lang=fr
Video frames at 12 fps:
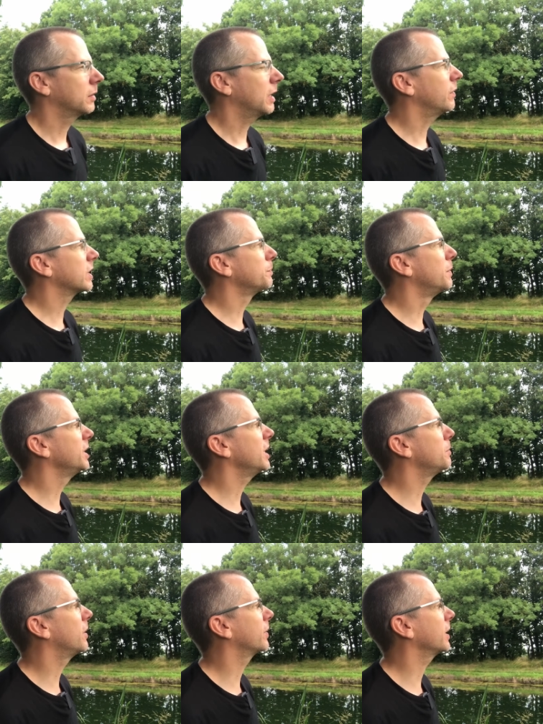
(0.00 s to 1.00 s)
Et il va se
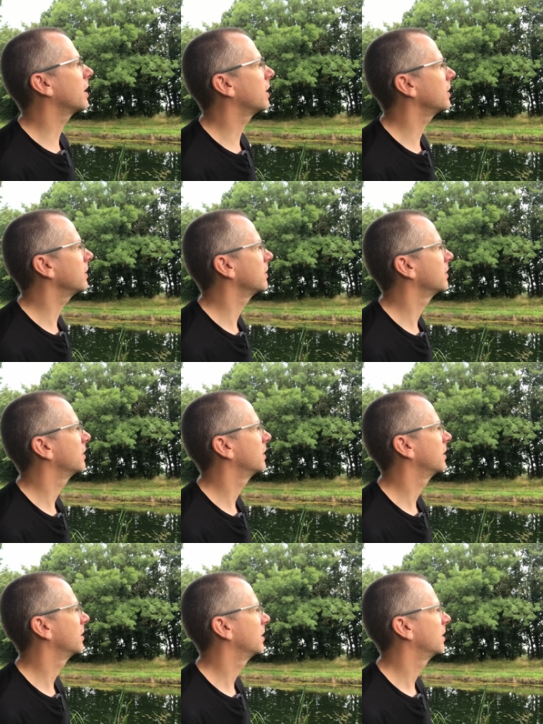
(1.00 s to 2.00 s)
manier Maverick là
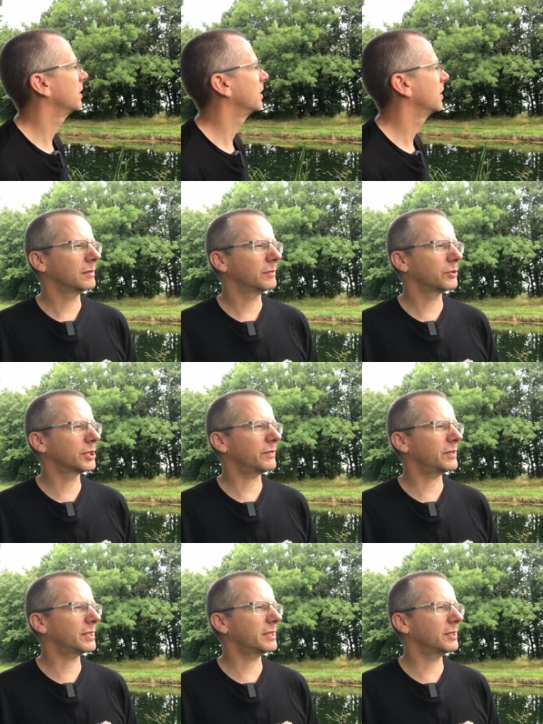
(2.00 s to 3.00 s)
Faut que
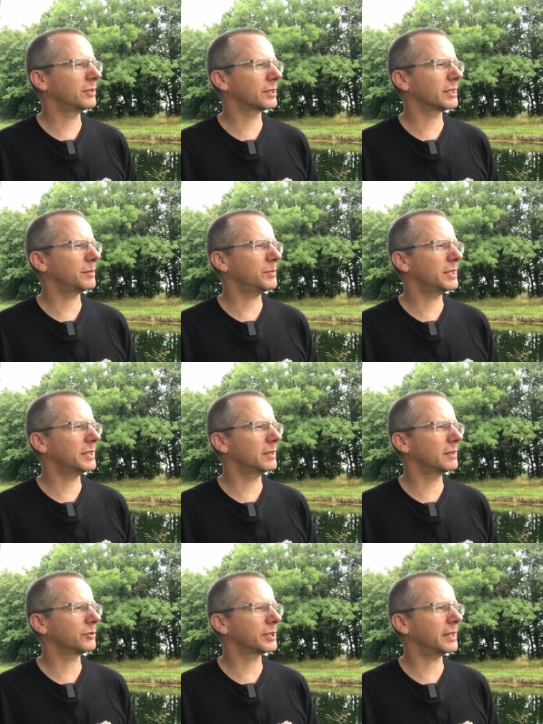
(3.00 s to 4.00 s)
j'investisse dans un
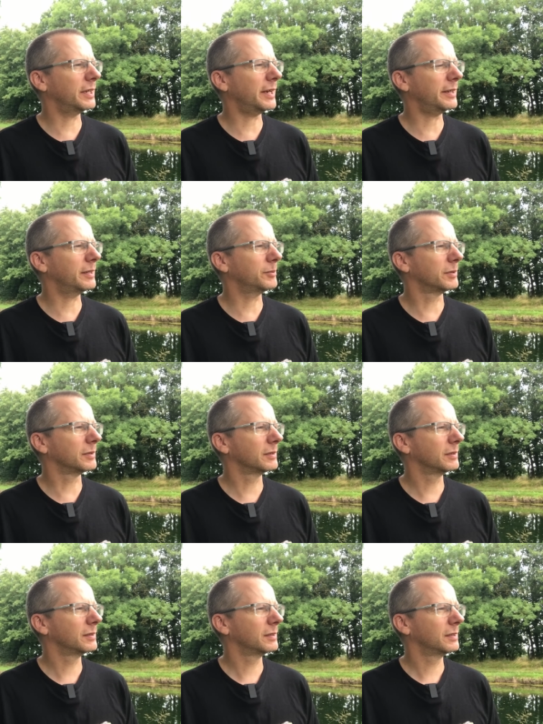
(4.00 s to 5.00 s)
missile anti-aérien.
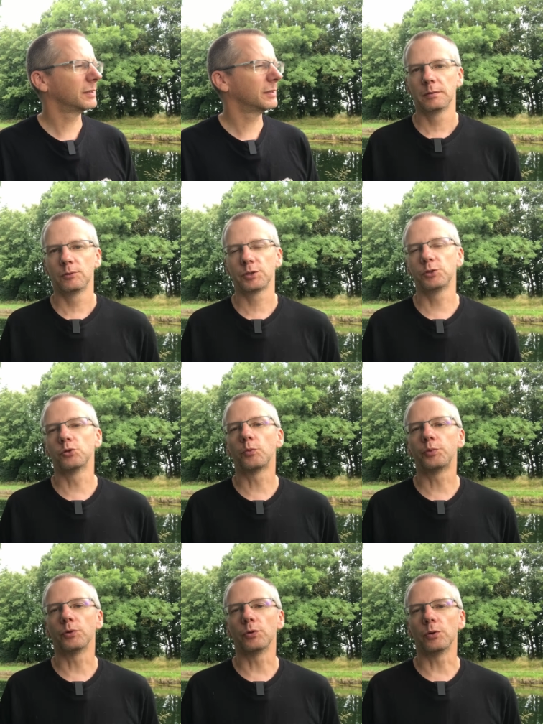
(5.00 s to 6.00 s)
Ou sinon on
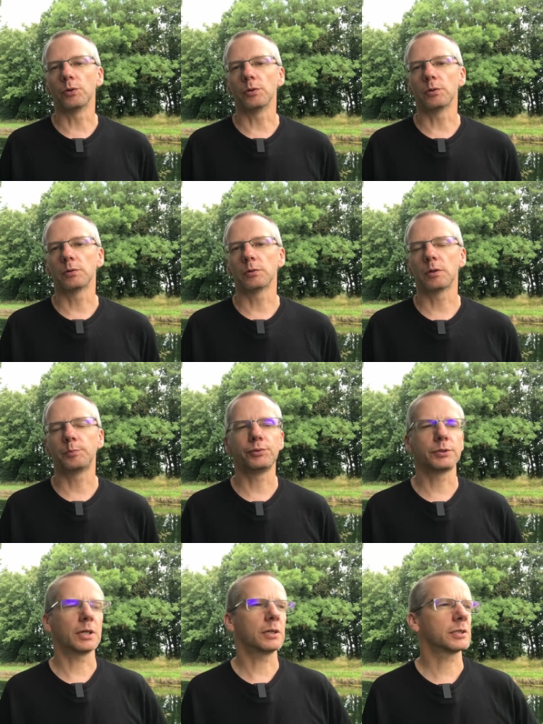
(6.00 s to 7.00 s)
peut... Oh
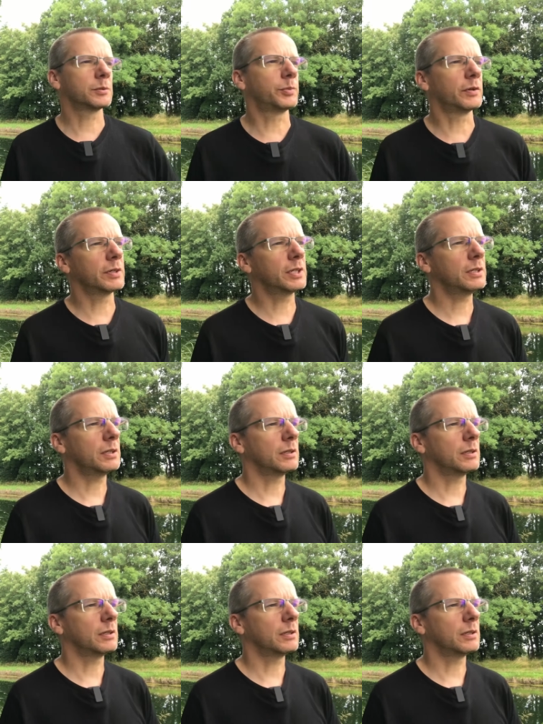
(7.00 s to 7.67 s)
putain, c'est pas vrai.